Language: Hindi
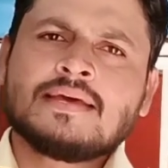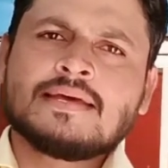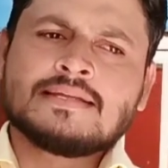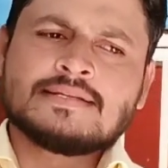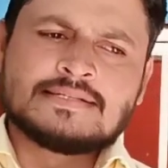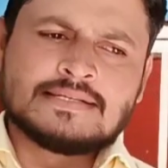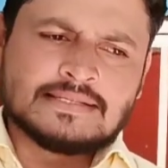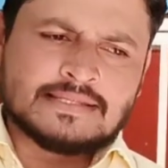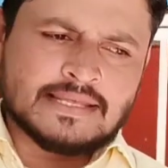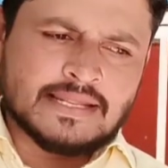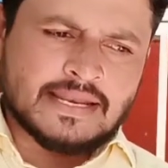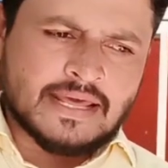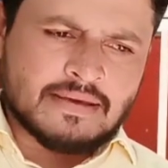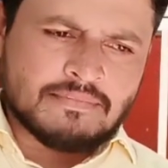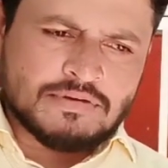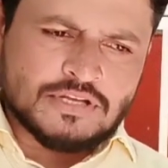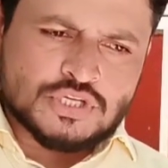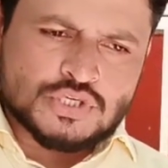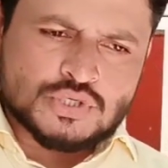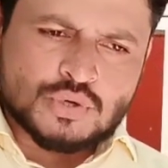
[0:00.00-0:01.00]
जितने
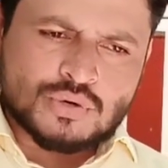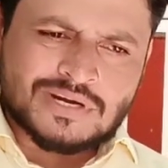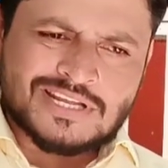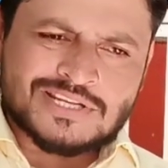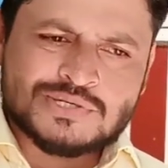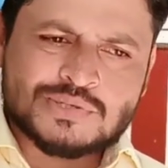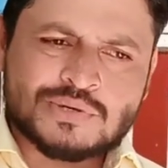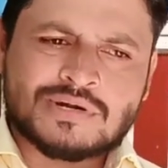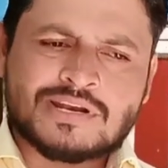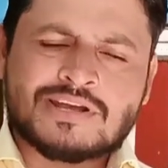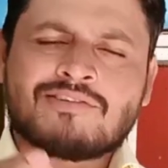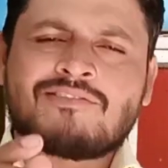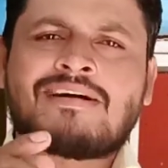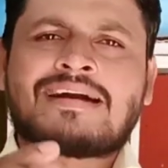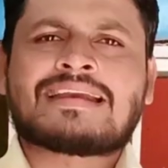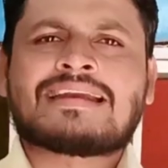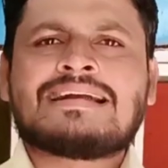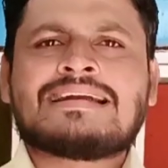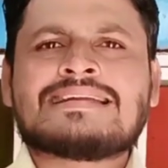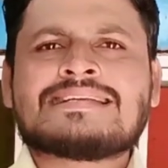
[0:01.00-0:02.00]
भी छोटे छोटे
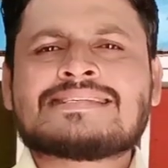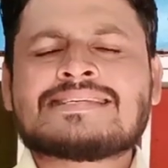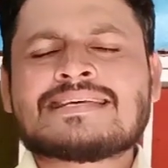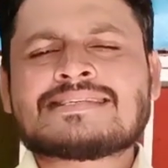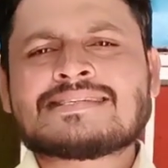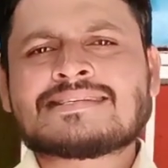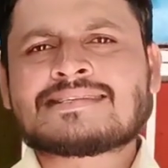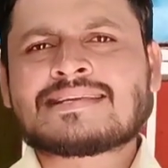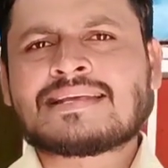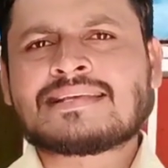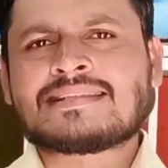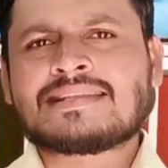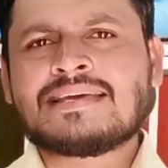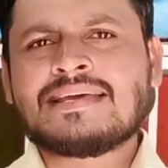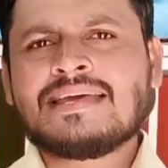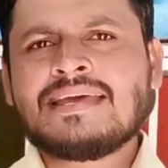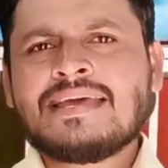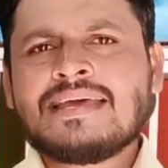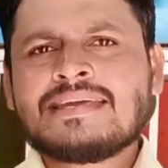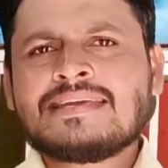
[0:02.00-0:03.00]
वायरल डिसीजेस
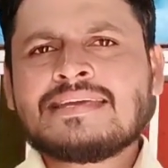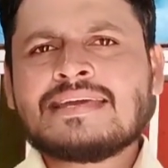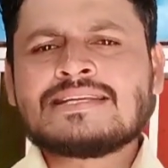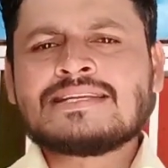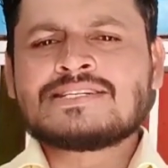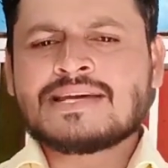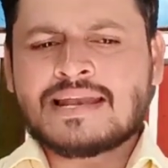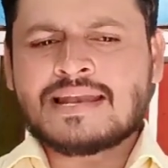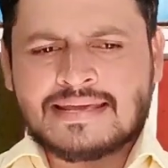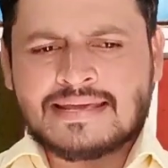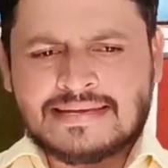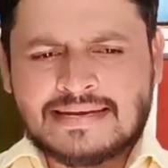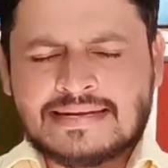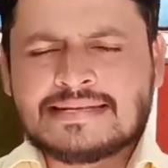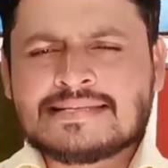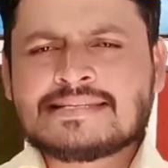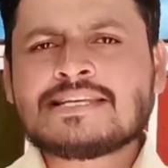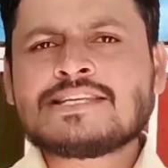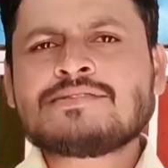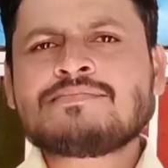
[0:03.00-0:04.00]
रहते ये इनशाला ये
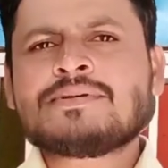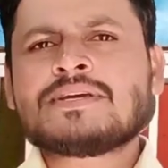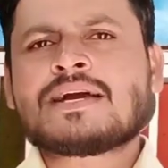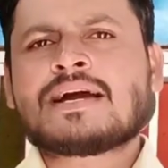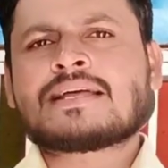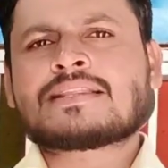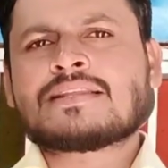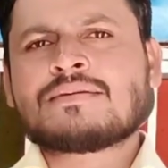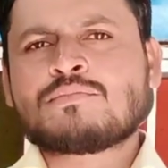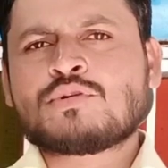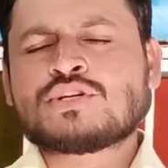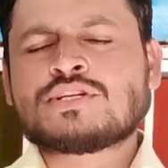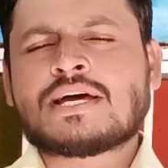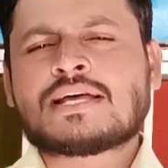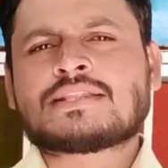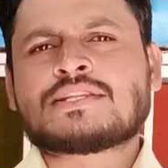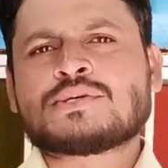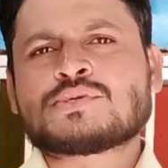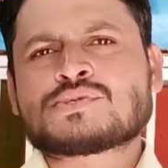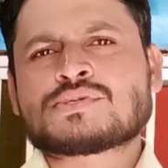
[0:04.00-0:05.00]
डिसीज भी ख़त्म हो
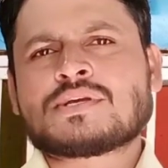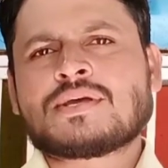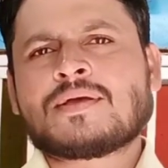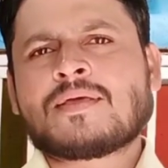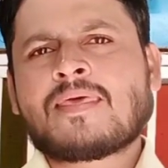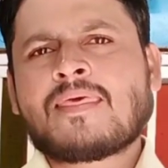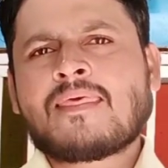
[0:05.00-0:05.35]
जाते उससे